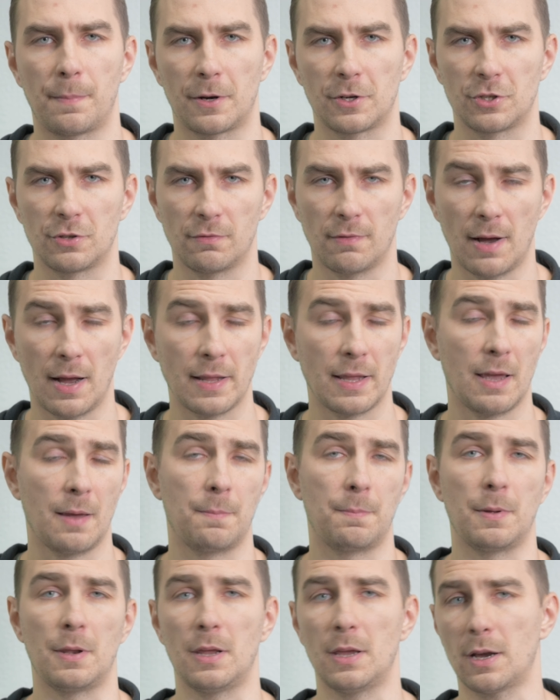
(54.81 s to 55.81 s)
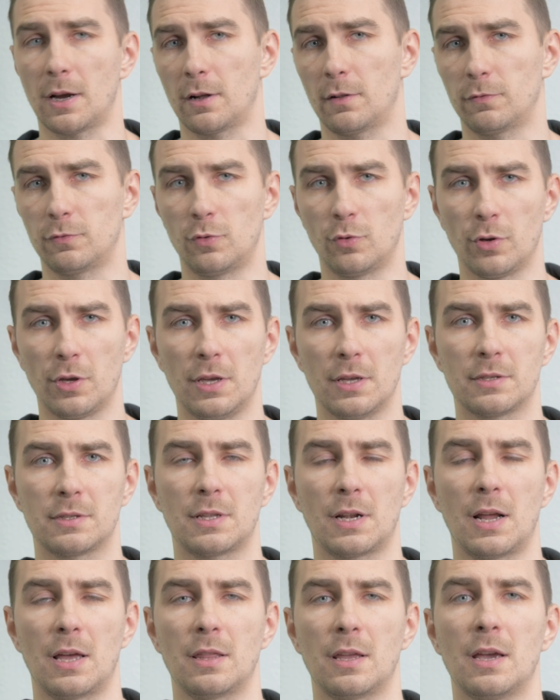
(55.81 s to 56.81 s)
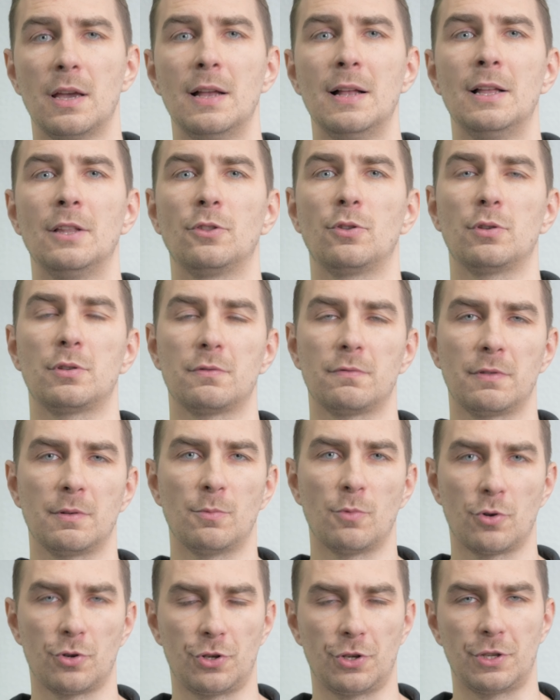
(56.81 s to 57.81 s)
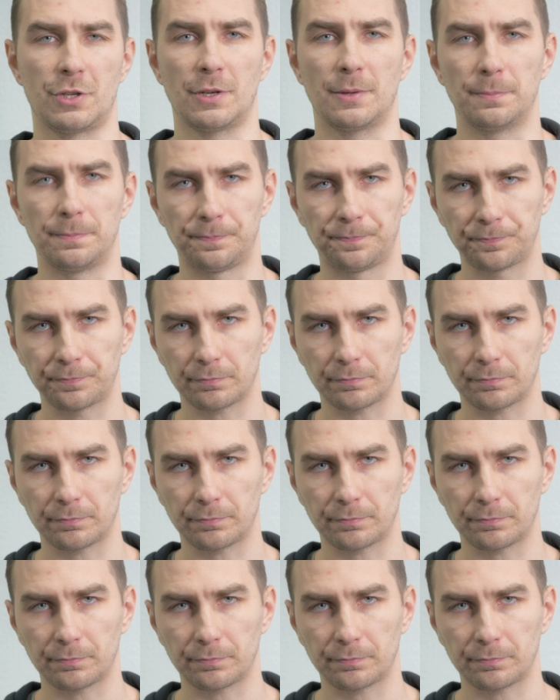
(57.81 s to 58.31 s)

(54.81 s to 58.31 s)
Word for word: проживания, переехал в другие страны, то есть вы можете,